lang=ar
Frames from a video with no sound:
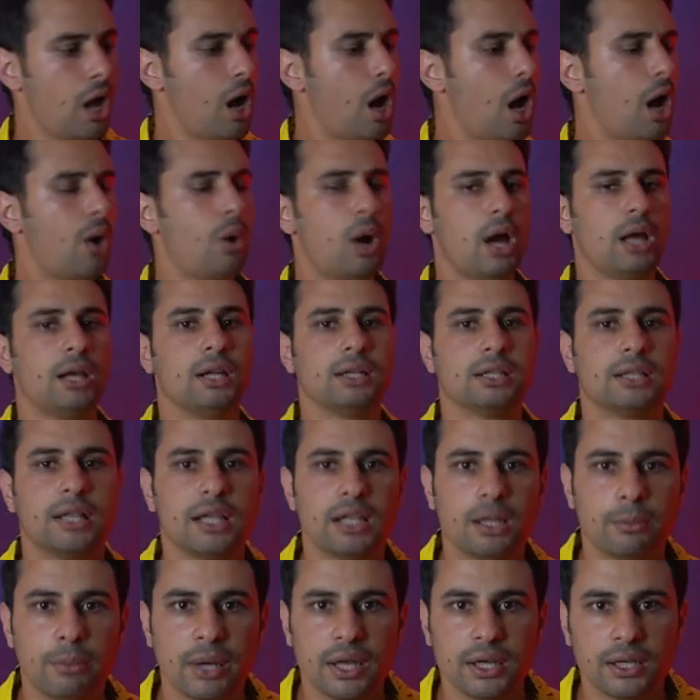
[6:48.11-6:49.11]
أو على
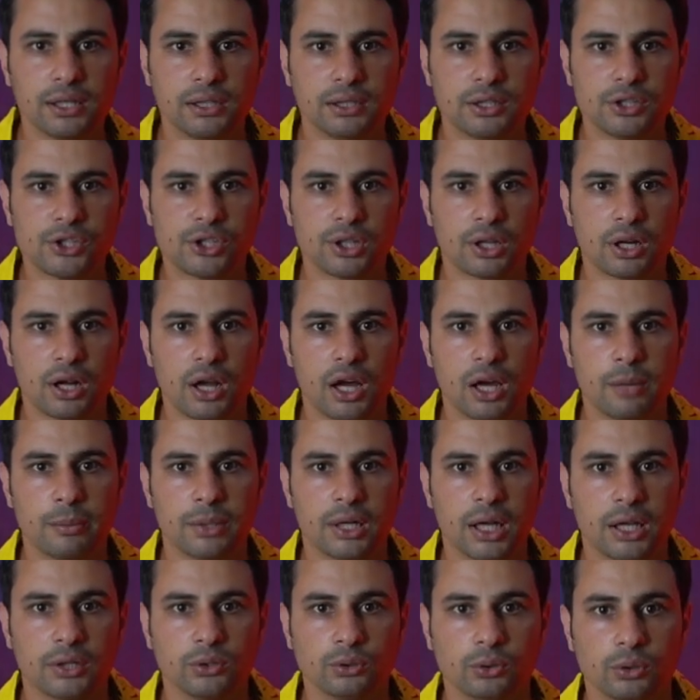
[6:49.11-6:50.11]
الكنباية اللي اشتراها
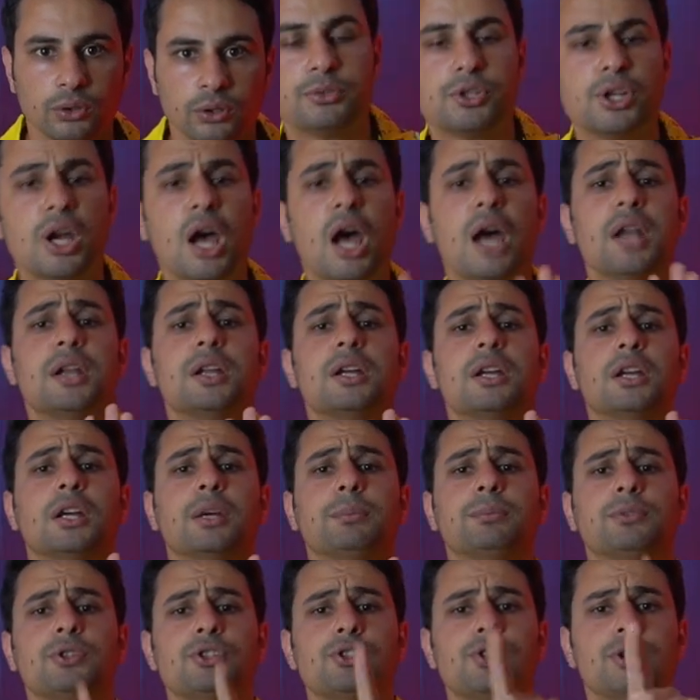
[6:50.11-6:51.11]
من عندهم مشان هيك
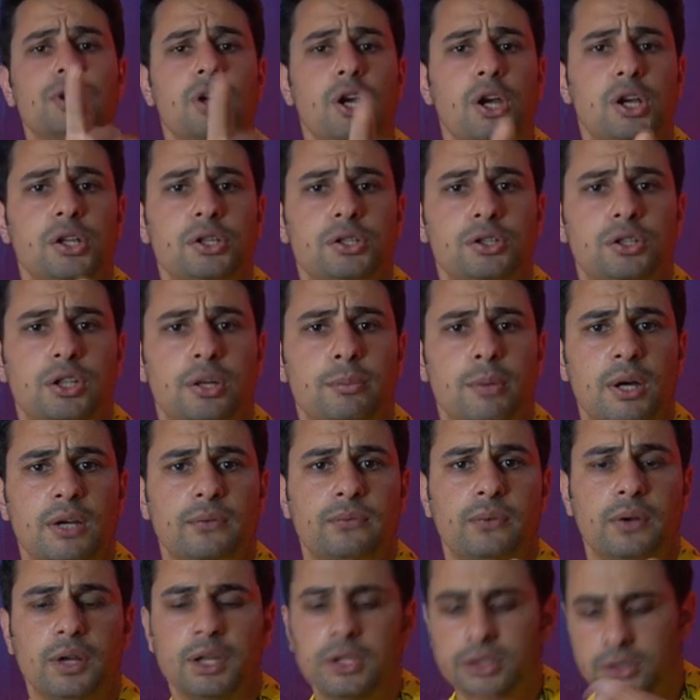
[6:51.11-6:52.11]
بتجي أنت ماي
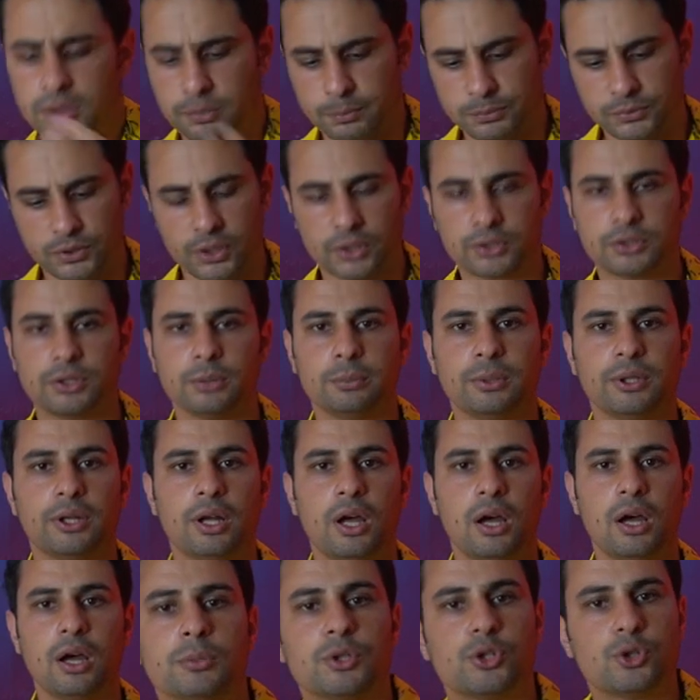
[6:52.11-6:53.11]
فريند
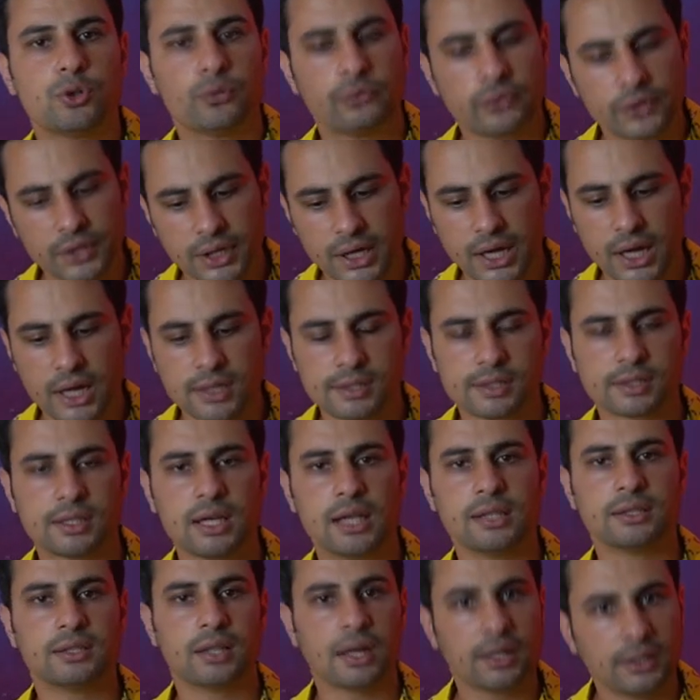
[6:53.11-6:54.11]
تختبرها بتشوف لنا إذا
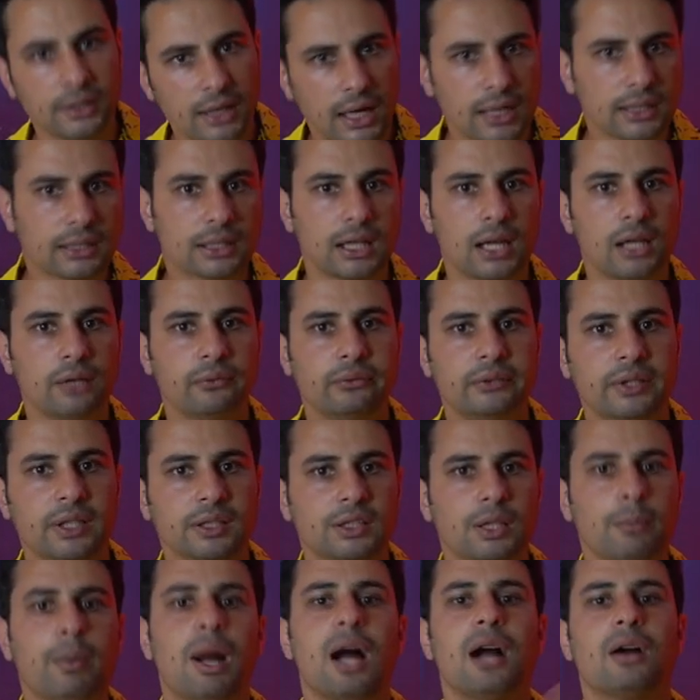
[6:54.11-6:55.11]
كانت ريحت الخلفية
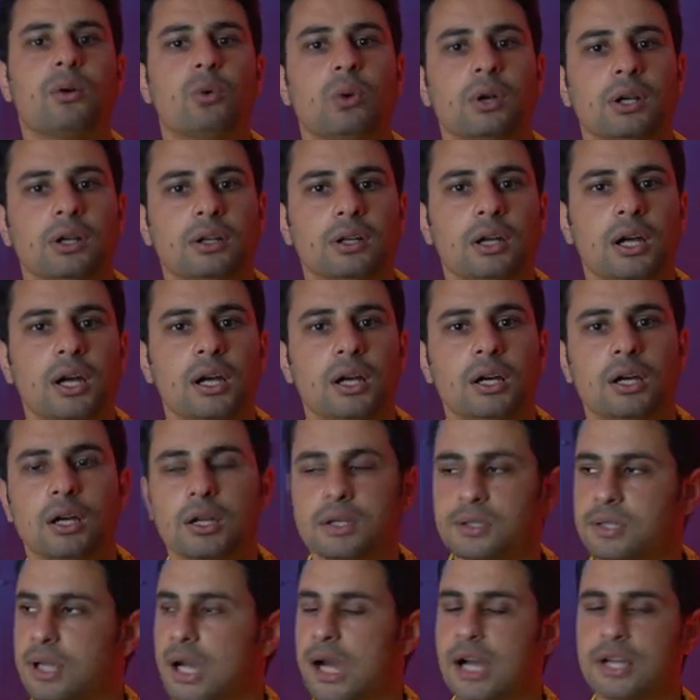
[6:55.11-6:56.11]
تبعك ولا لا
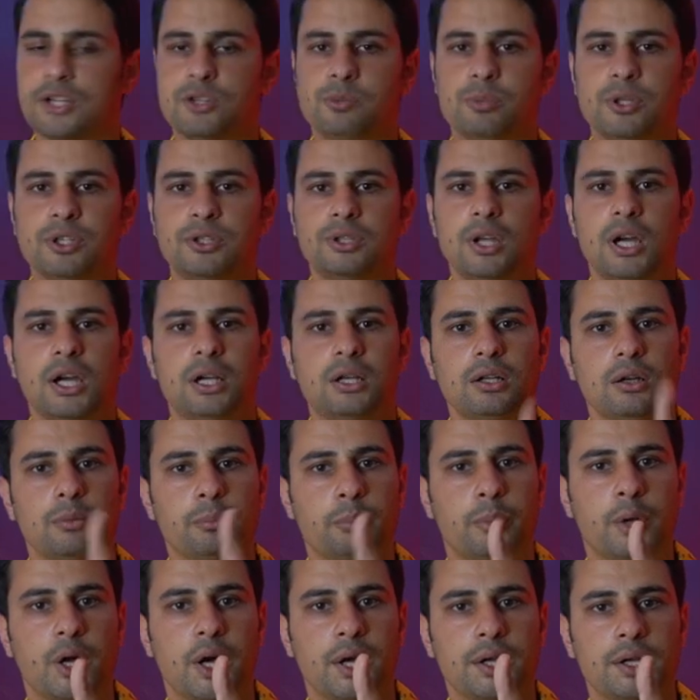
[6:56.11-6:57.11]
إذا عجبتك
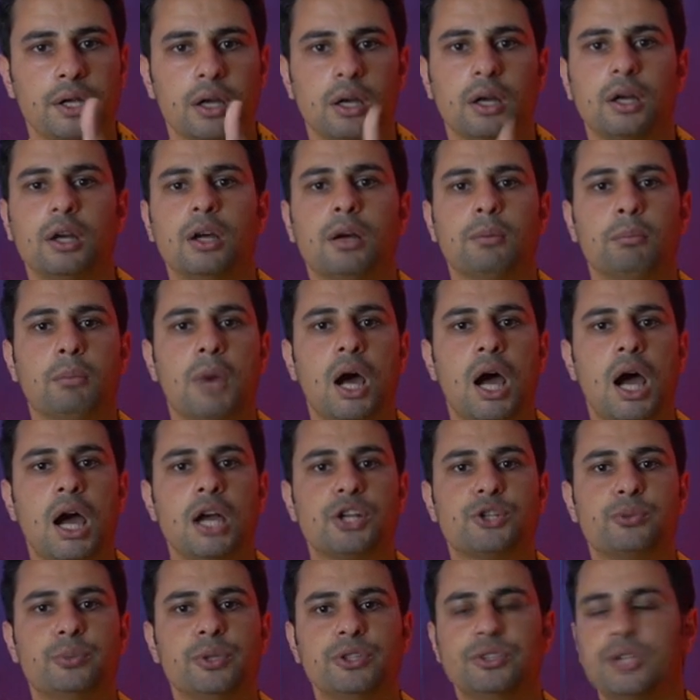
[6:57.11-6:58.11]
بعنا ما
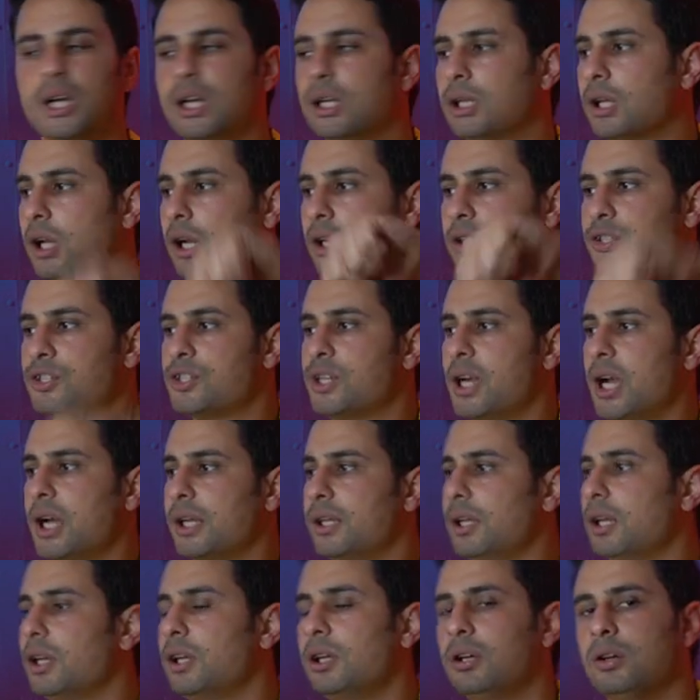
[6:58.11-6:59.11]
عجبتك
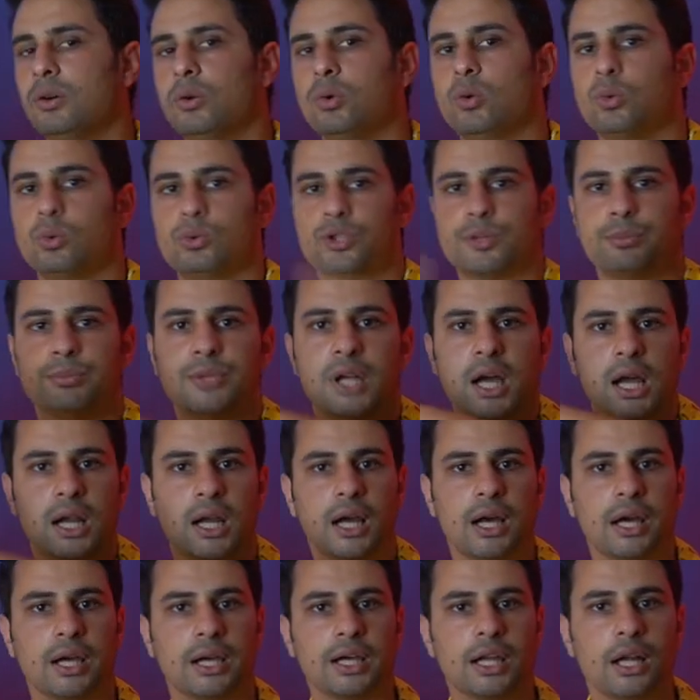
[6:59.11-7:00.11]
رجعنا وجبنا
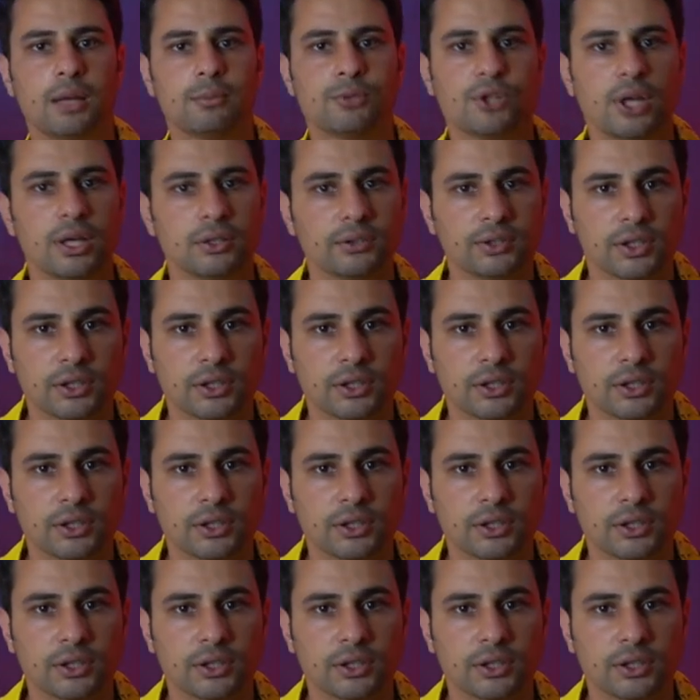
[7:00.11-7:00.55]
لها غيرها مشان